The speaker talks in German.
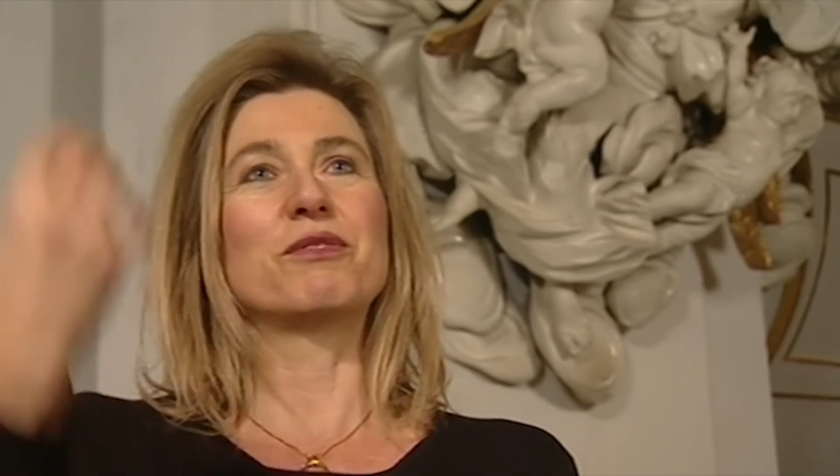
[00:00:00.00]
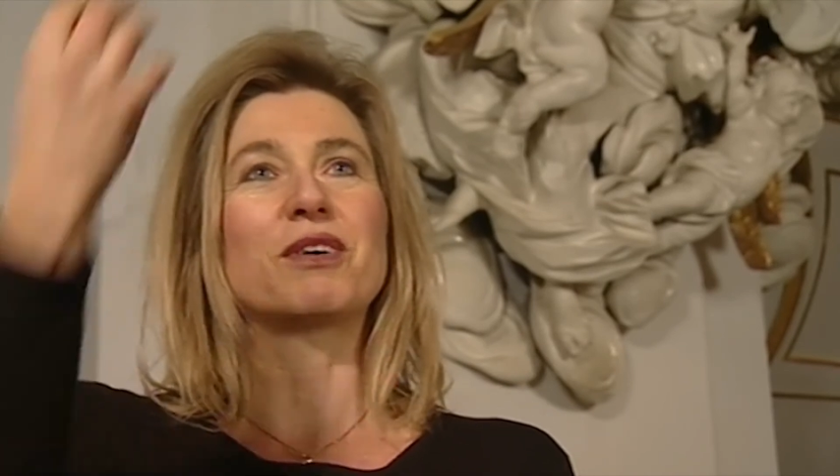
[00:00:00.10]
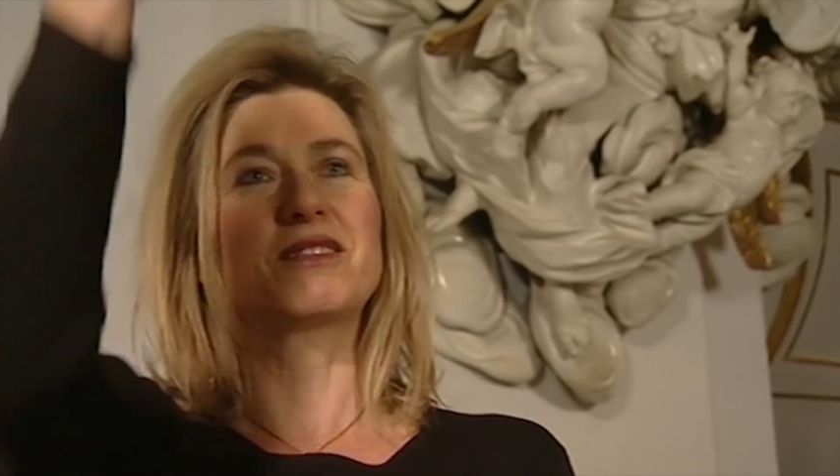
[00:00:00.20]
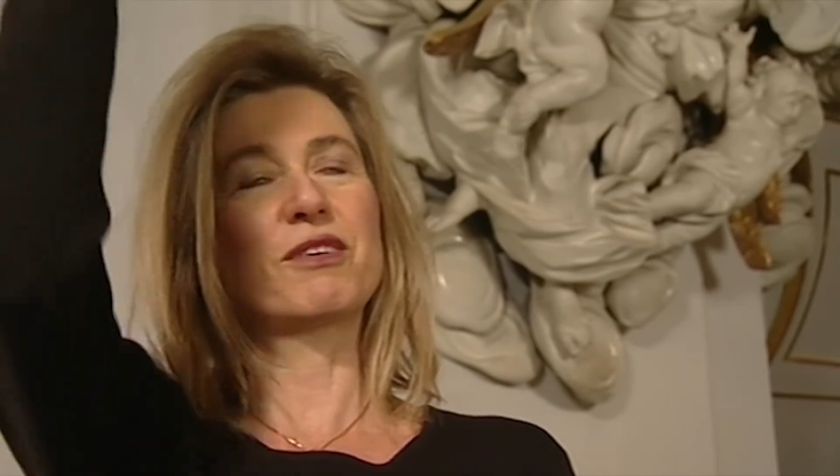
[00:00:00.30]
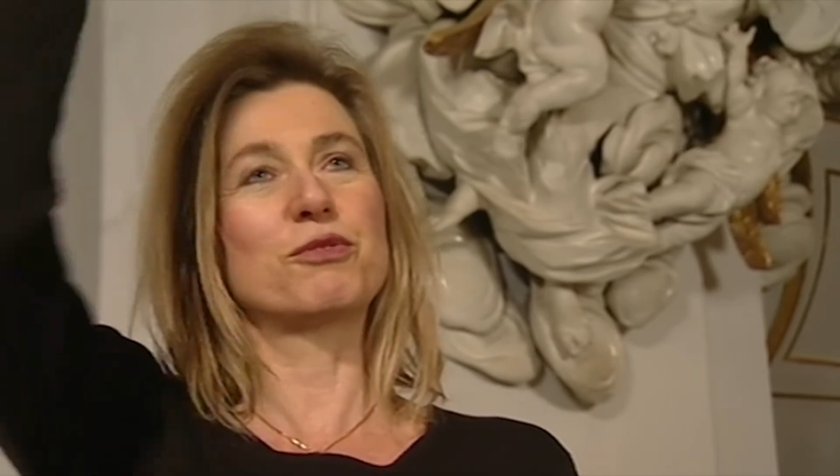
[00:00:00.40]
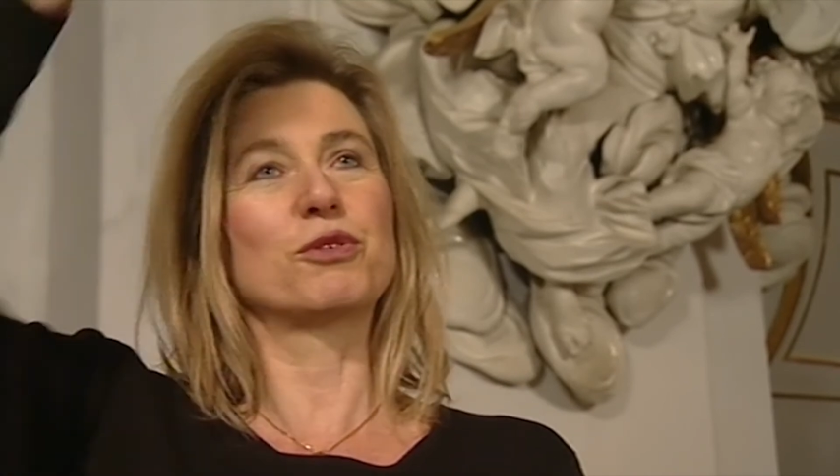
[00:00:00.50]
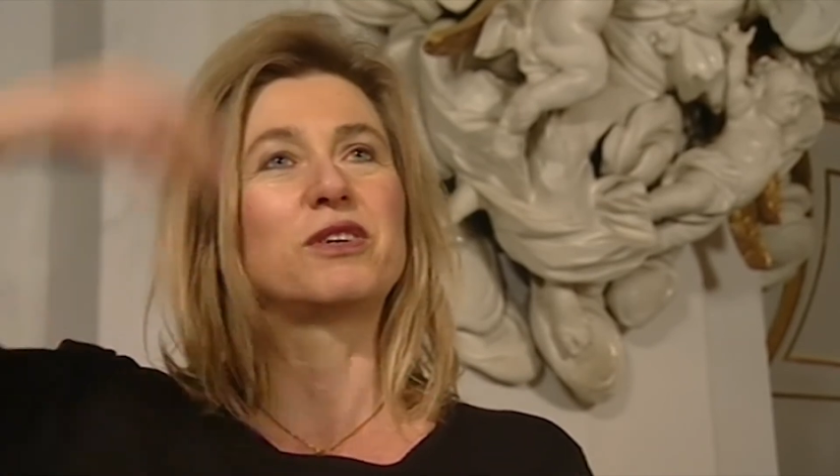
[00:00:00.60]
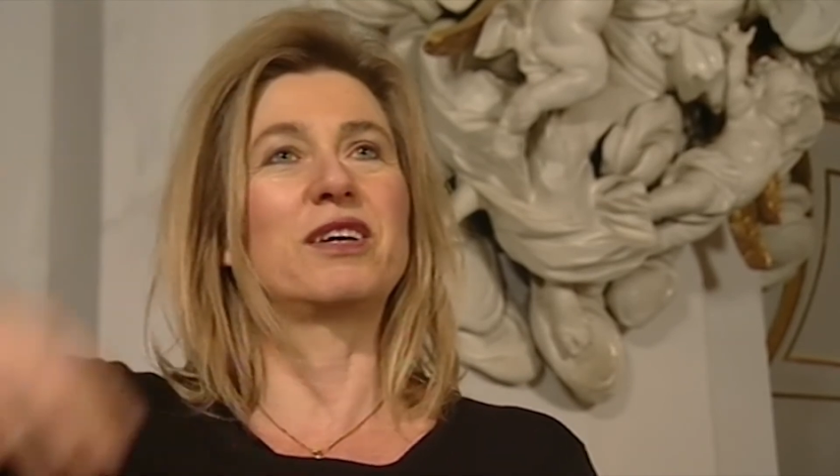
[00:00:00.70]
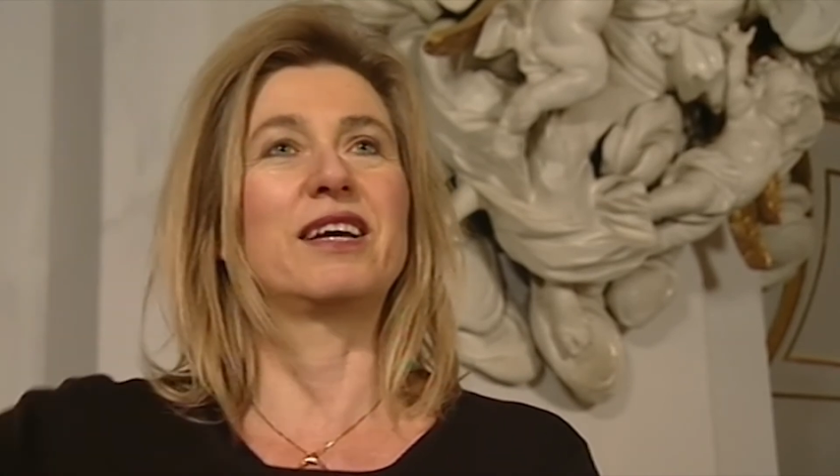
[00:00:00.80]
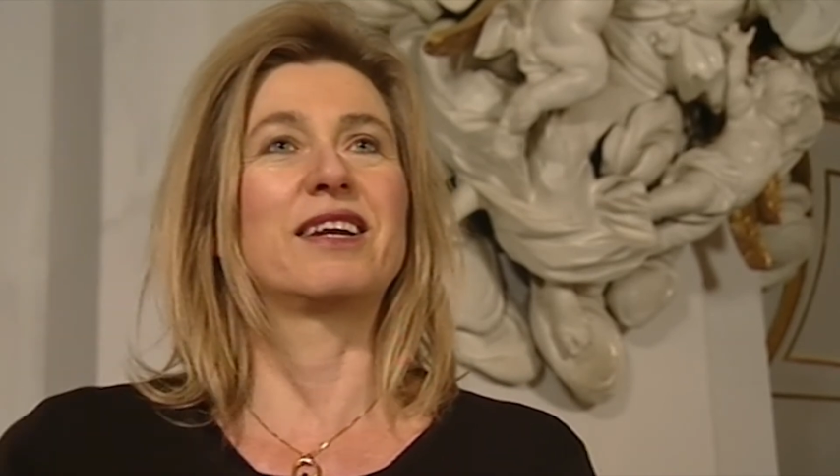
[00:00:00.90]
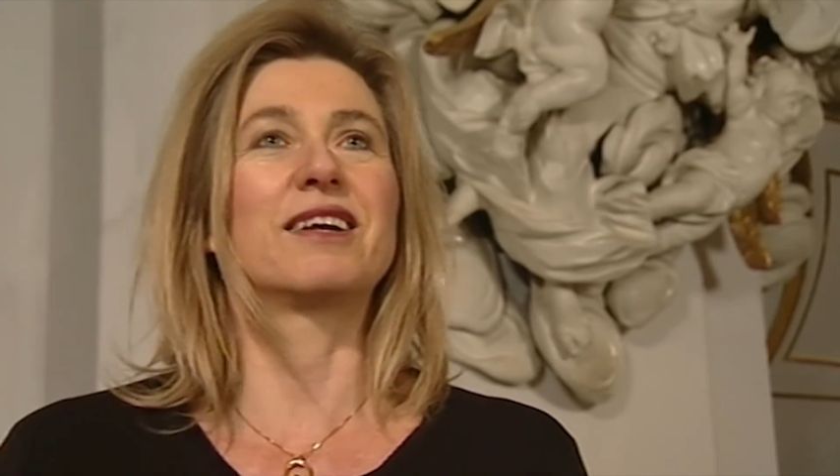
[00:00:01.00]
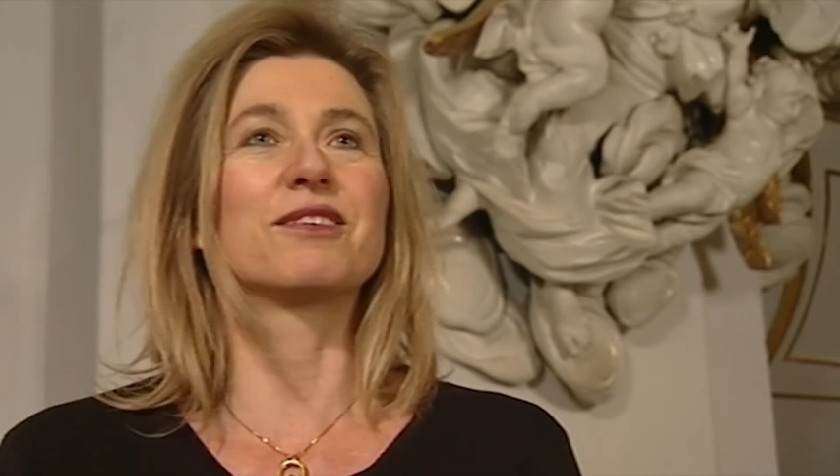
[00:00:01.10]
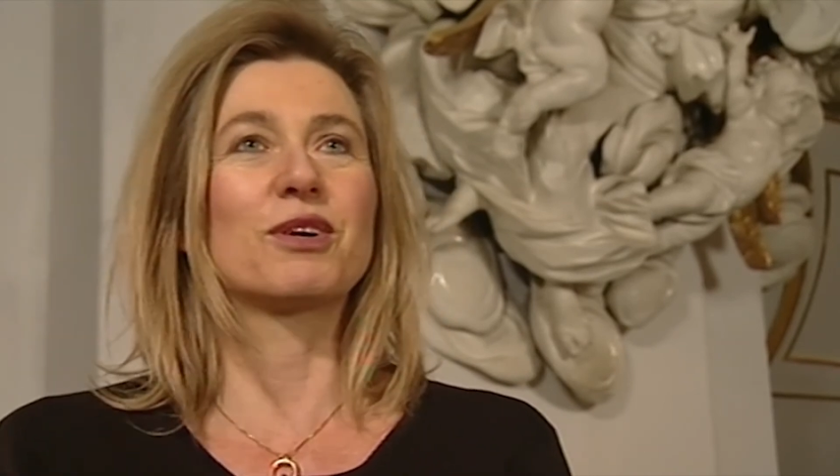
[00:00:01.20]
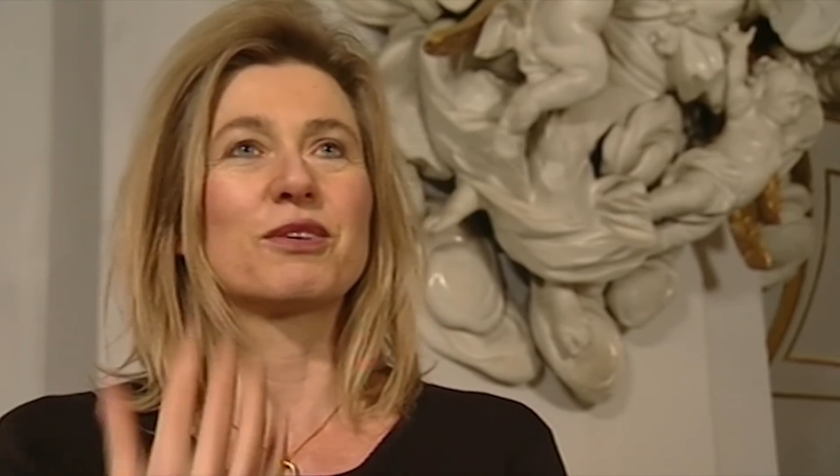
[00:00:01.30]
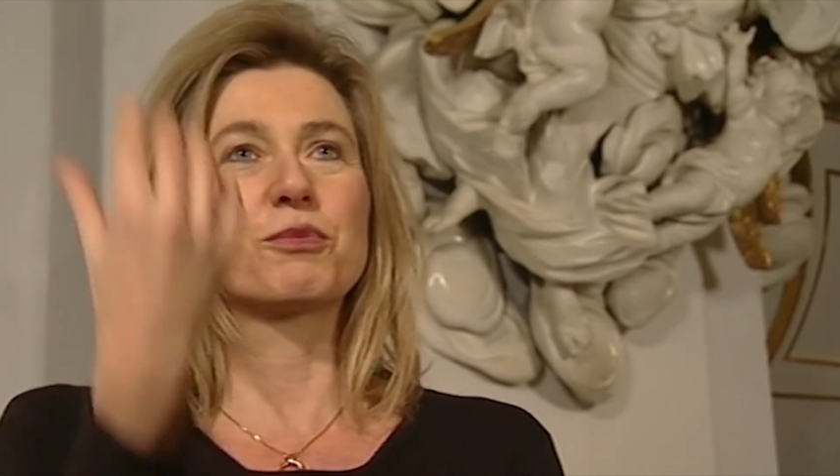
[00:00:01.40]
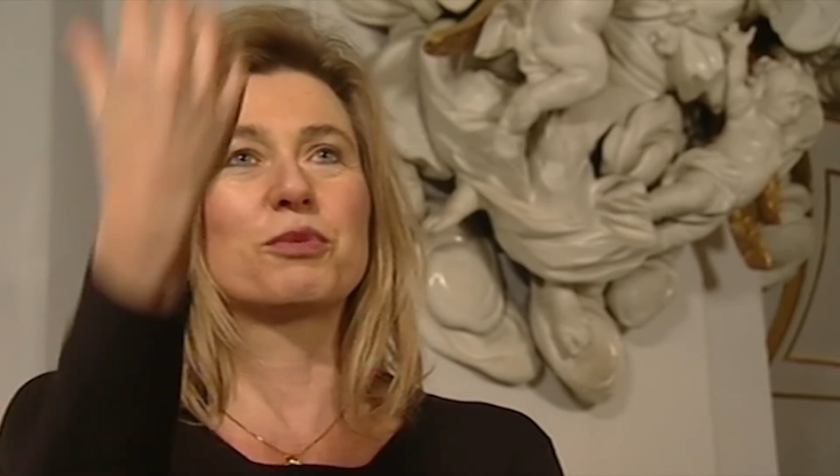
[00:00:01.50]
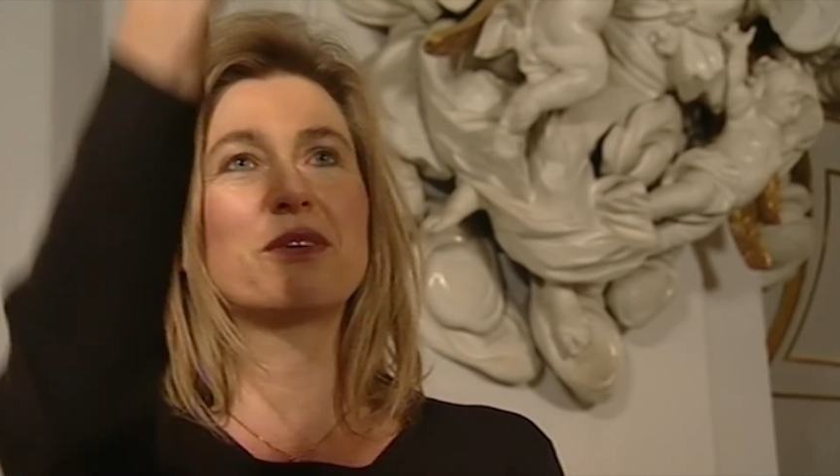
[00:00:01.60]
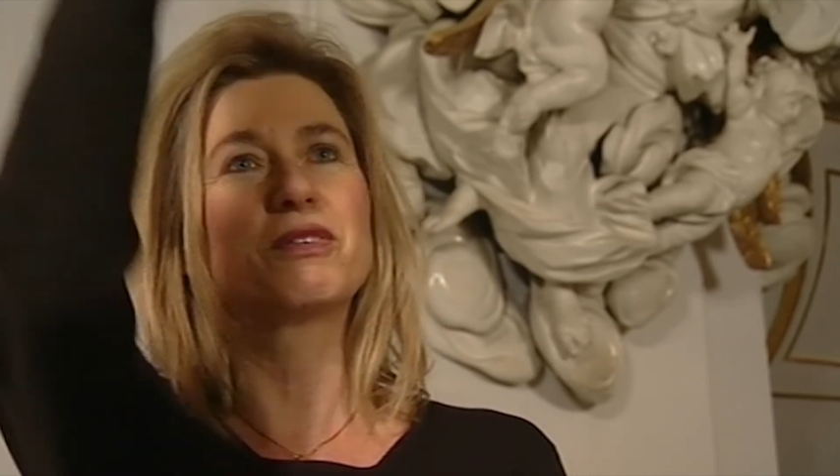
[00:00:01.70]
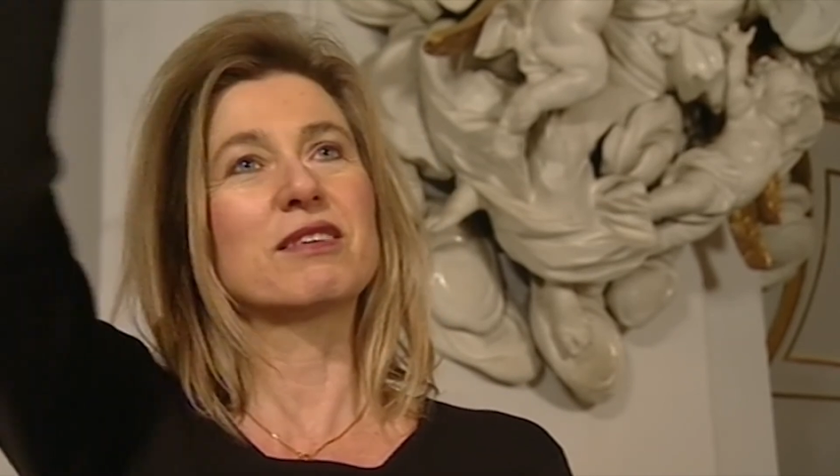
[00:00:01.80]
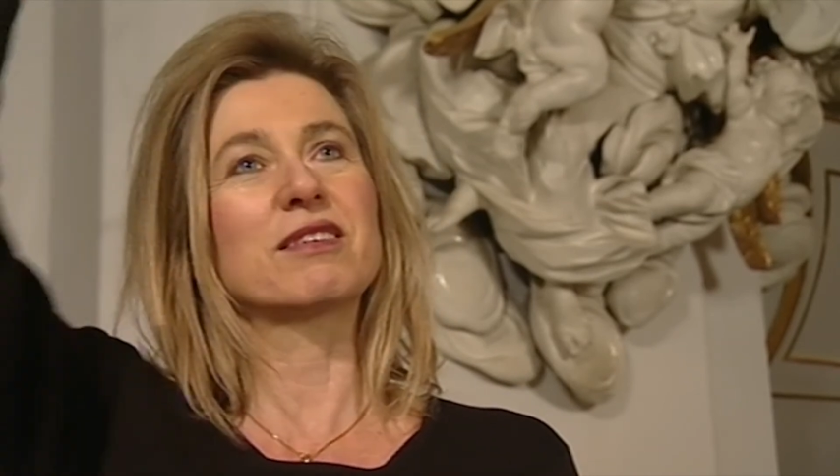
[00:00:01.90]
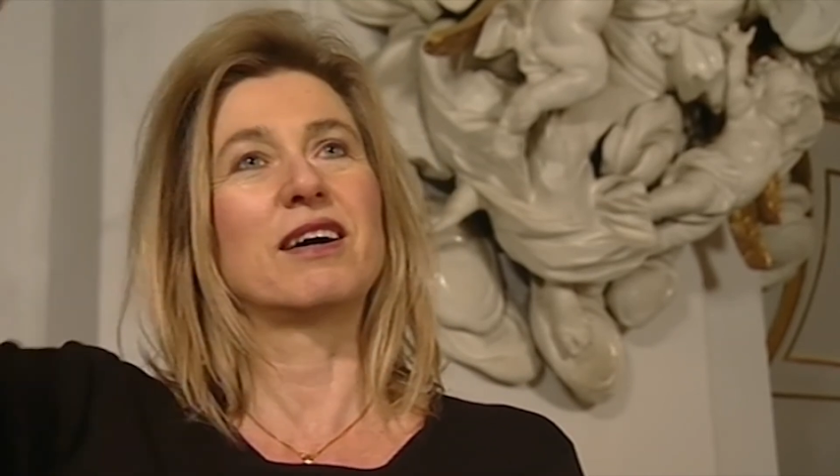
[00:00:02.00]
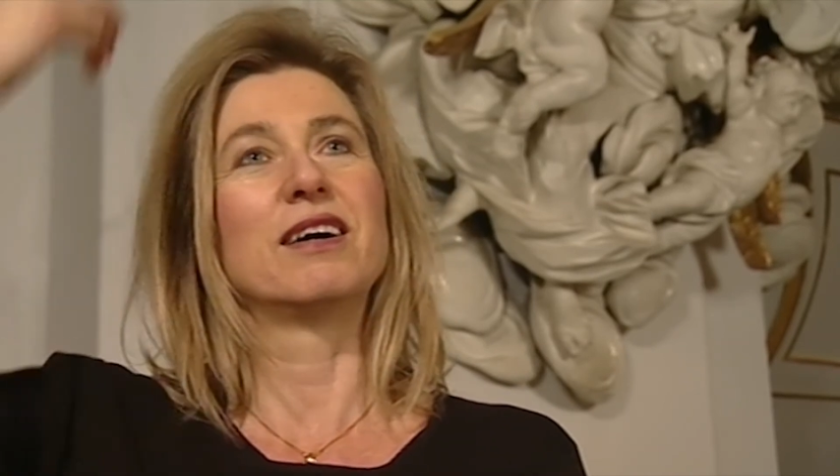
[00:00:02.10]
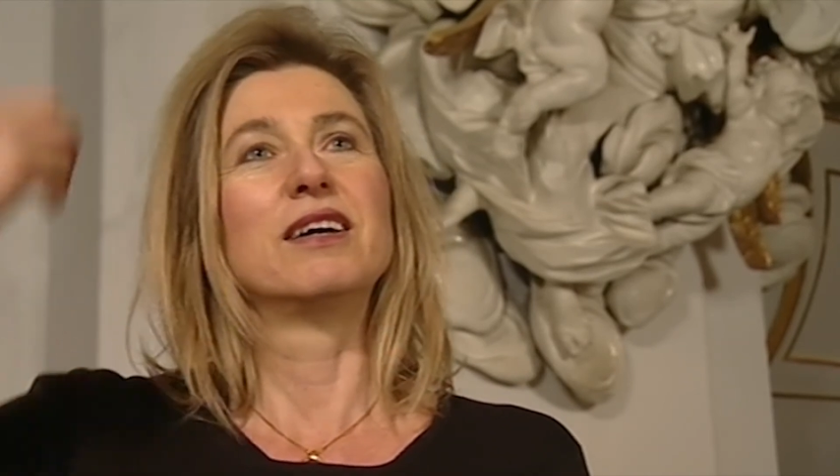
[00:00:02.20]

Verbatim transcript: Wasserfontänen, also als ob hier Wasser